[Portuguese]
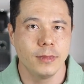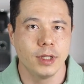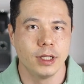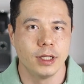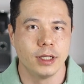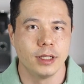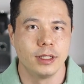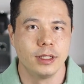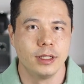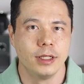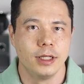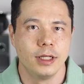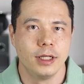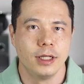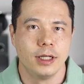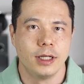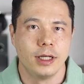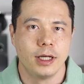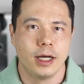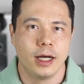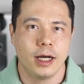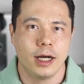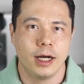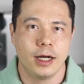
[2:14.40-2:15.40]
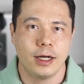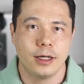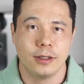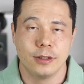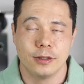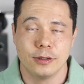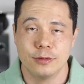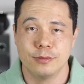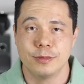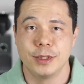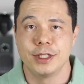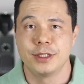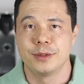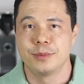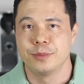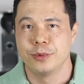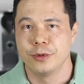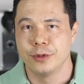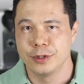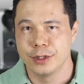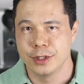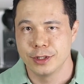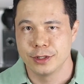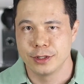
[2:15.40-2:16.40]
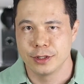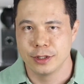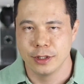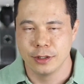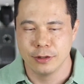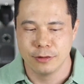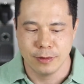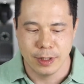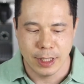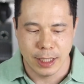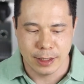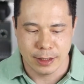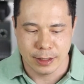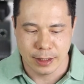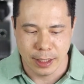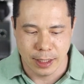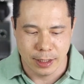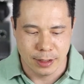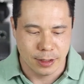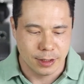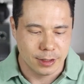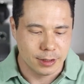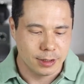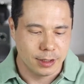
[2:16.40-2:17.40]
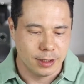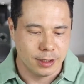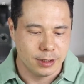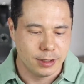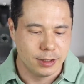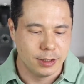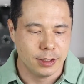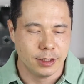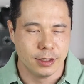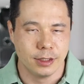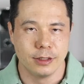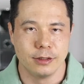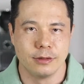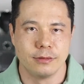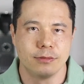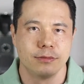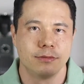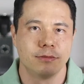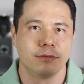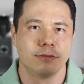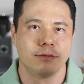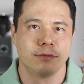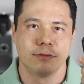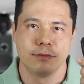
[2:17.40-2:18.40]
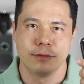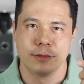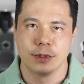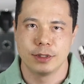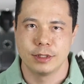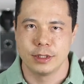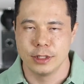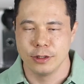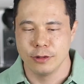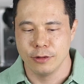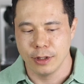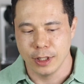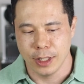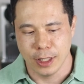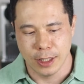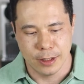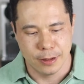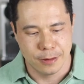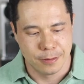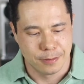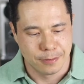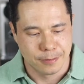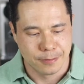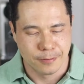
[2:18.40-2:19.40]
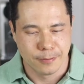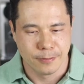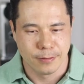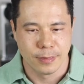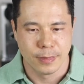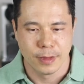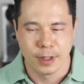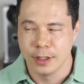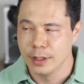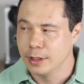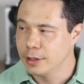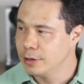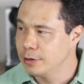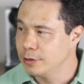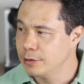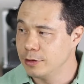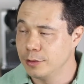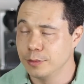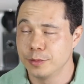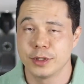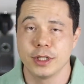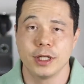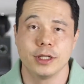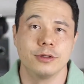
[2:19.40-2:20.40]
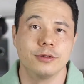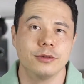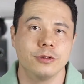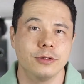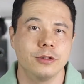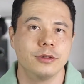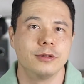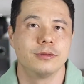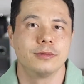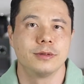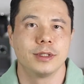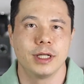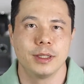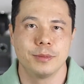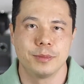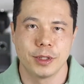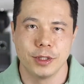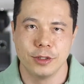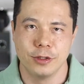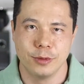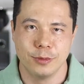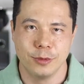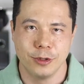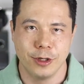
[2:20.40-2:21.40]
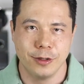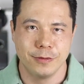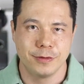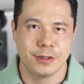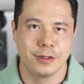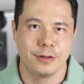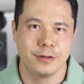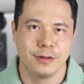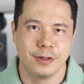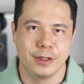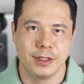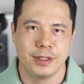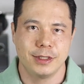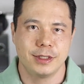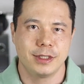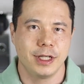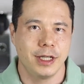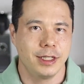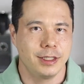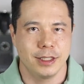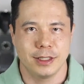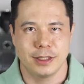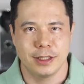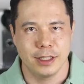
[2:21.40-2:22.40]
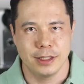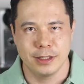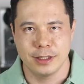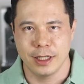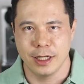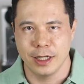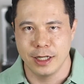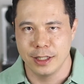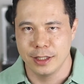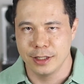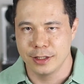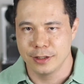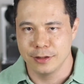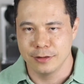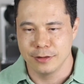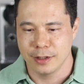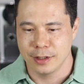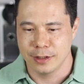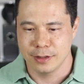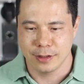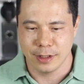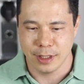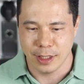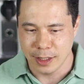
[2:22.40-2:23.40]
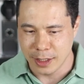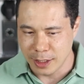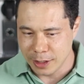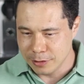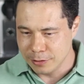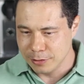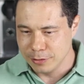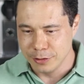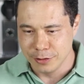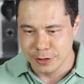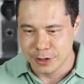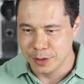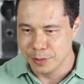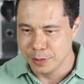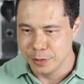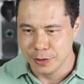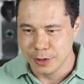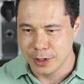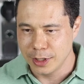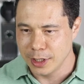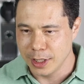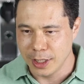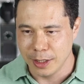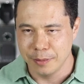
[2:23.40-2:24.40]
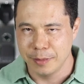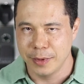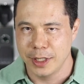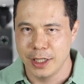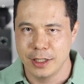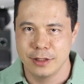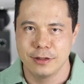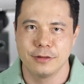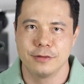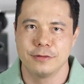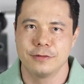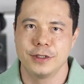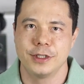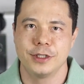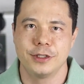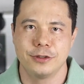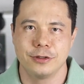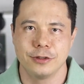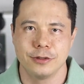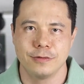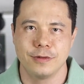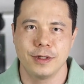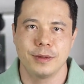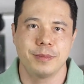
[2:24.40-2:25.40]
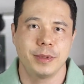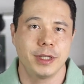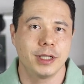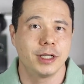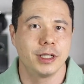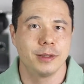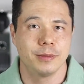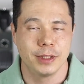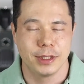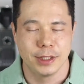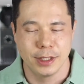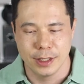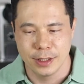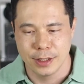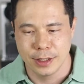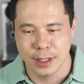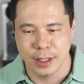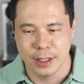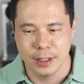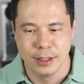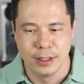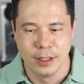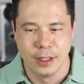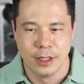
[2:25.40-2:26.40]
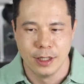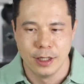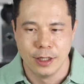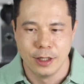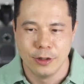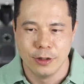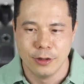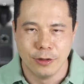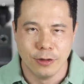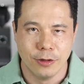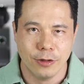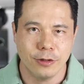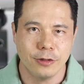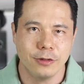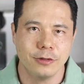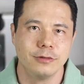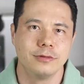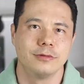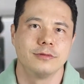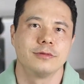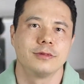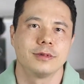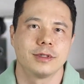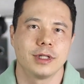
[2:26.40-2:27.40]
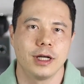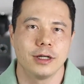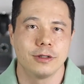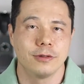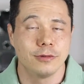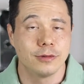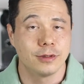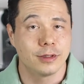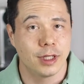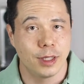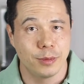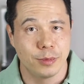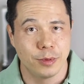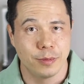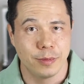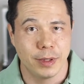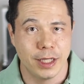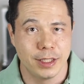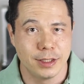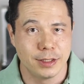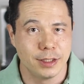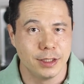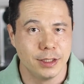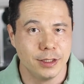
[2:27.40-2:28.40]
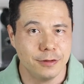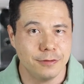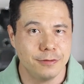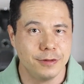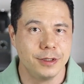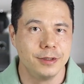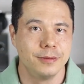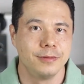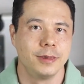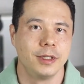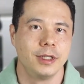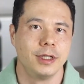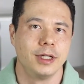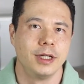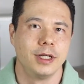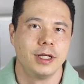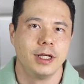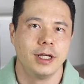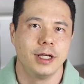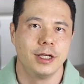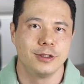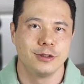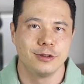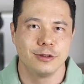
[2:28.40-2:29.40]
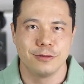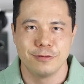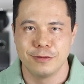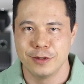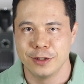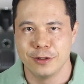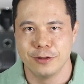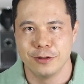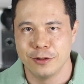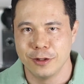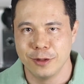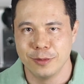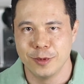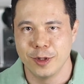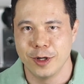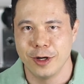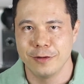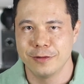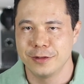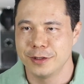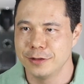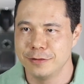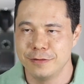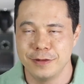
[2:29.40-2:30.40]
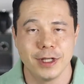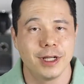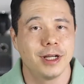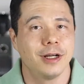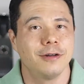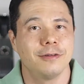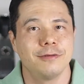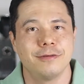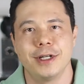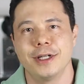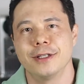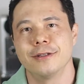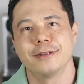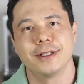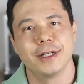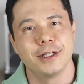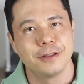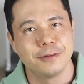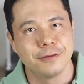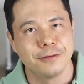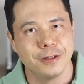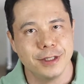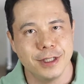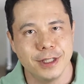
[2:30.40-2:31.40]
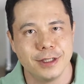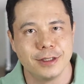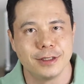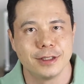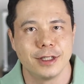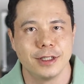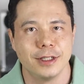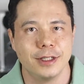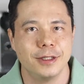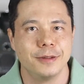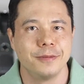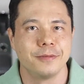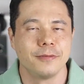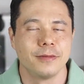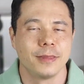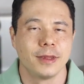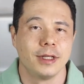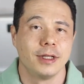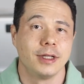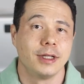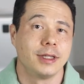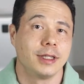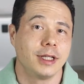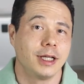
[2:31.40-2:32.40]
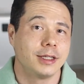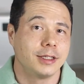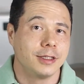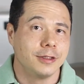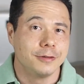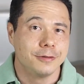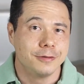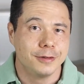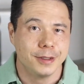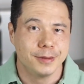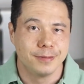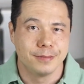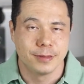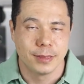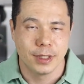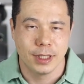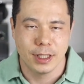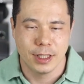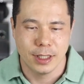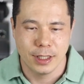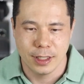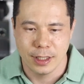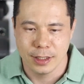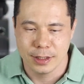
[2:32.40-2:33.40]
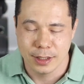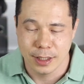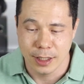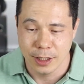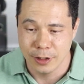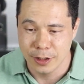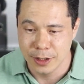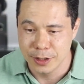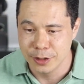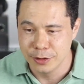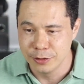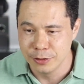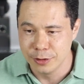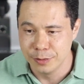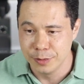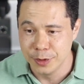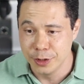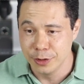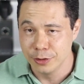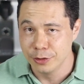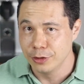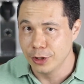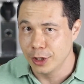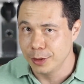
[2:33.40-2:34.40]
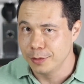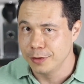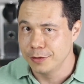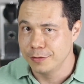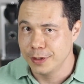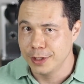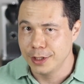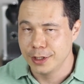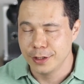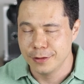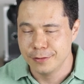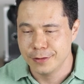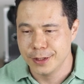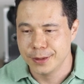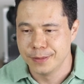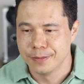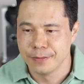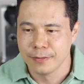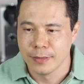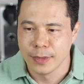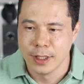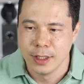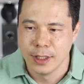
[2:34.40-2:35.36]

né? A uma exposição a telas, né? De celular computador, né? Porque o home office estende até tarde, então tá lá com o notebook lá aberto, fechou, vai para cama deitar, ou tá com tempo mais livre, resolveu o home office e fica vendo Netflix ali na TV até a hora de dormir ou dorme vendo TV.